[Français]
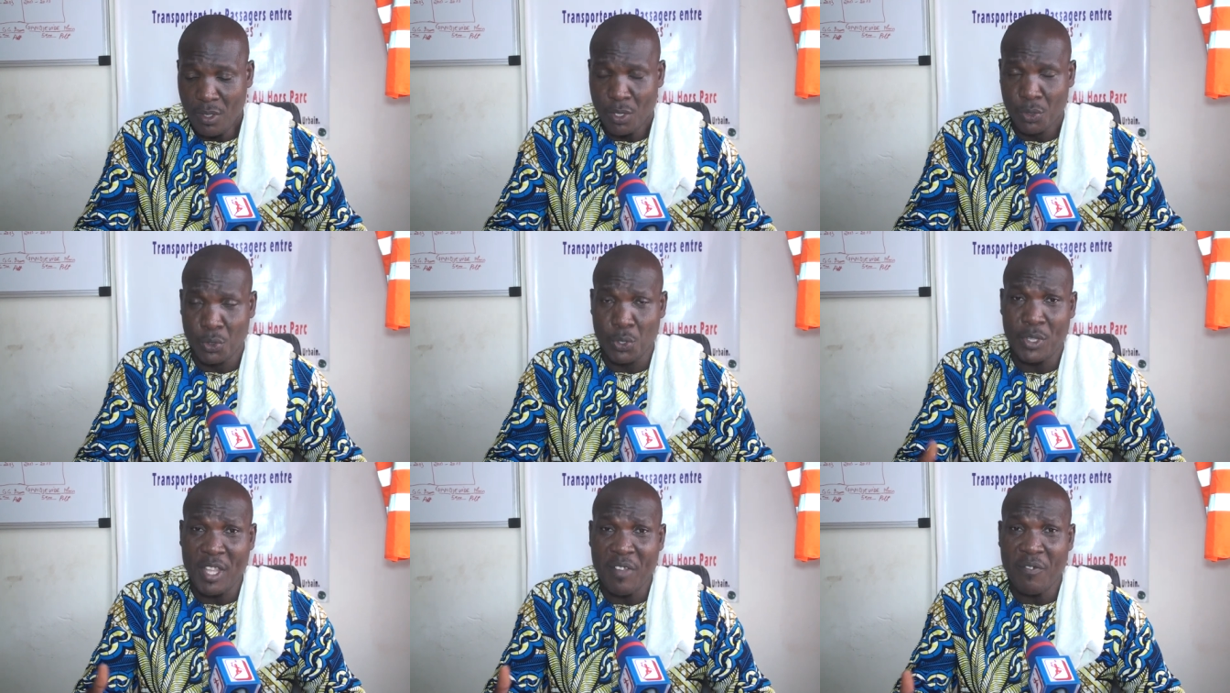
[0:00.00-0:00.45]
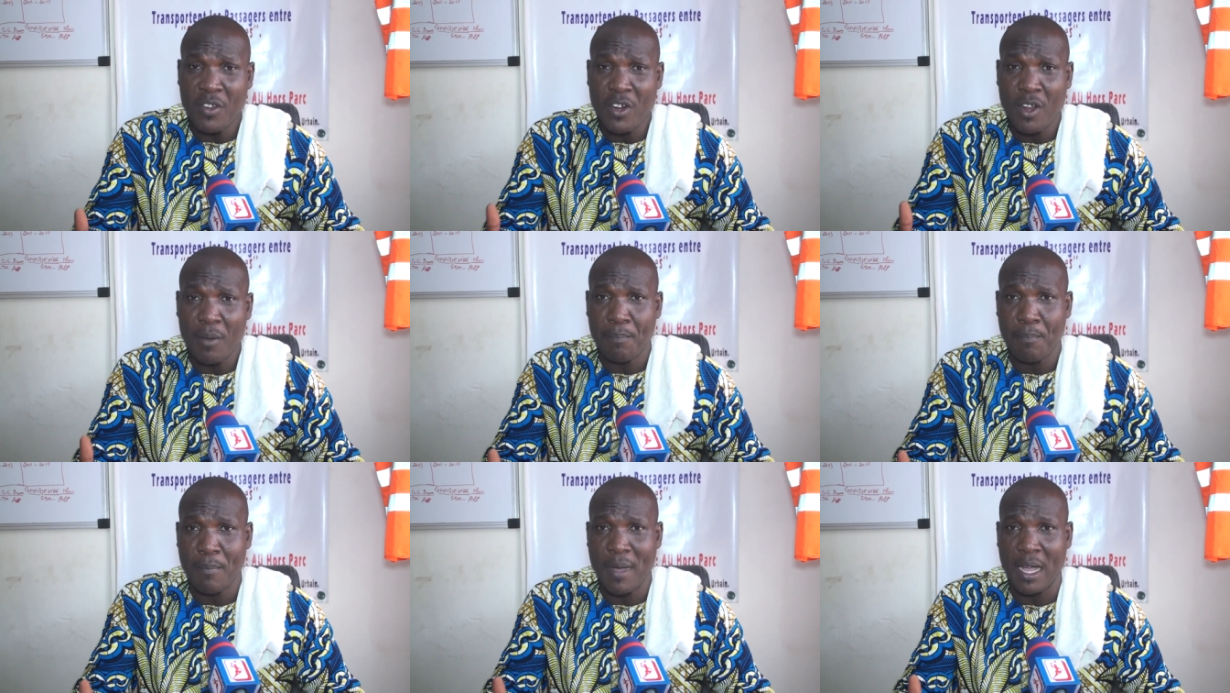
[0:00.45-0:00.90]
du
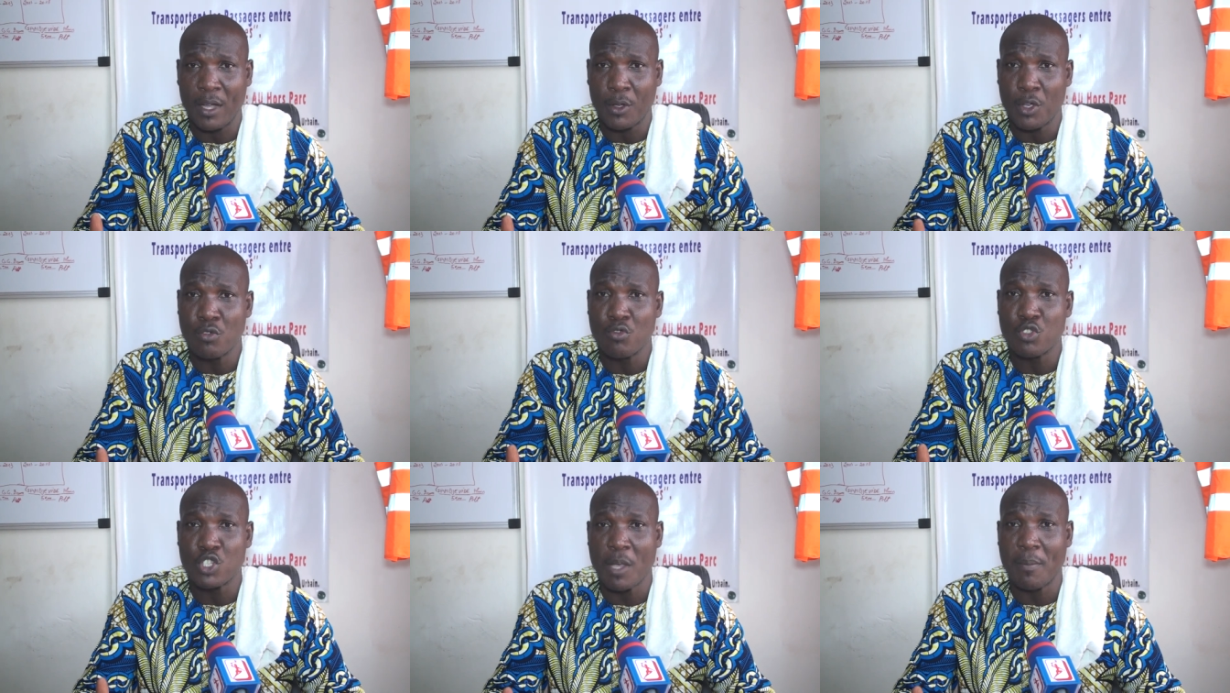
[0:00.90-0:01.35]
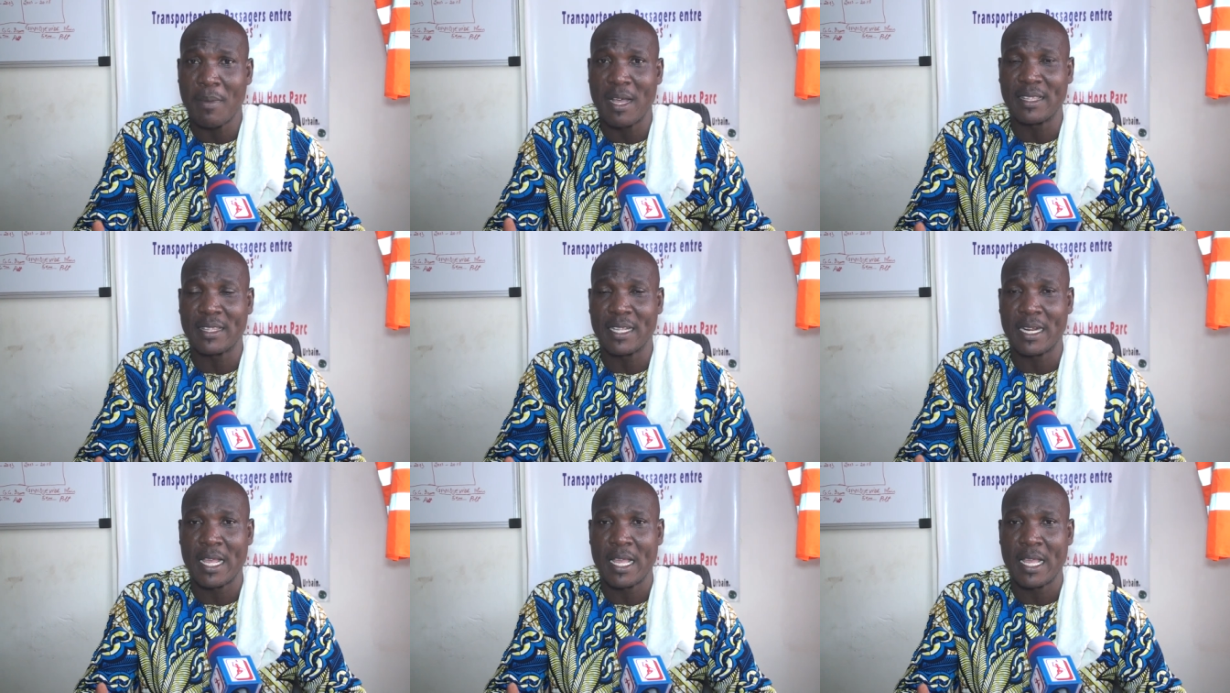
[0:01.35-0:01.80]
développement que nous sommes
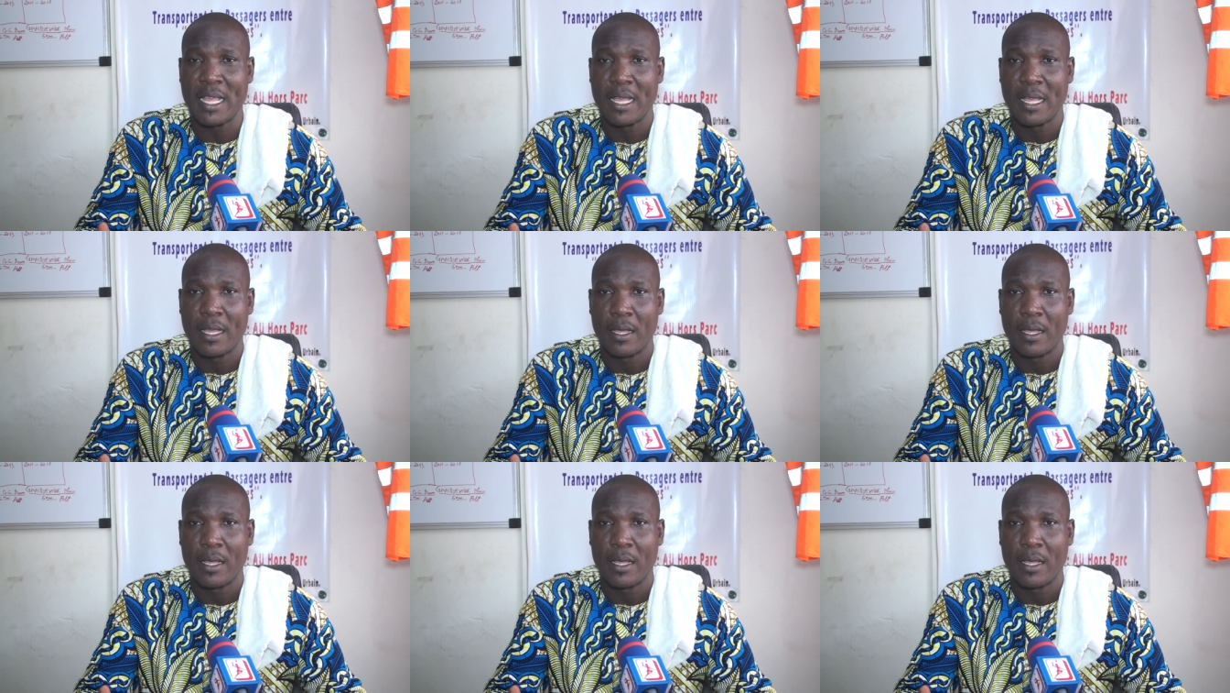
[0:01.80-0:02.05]
en train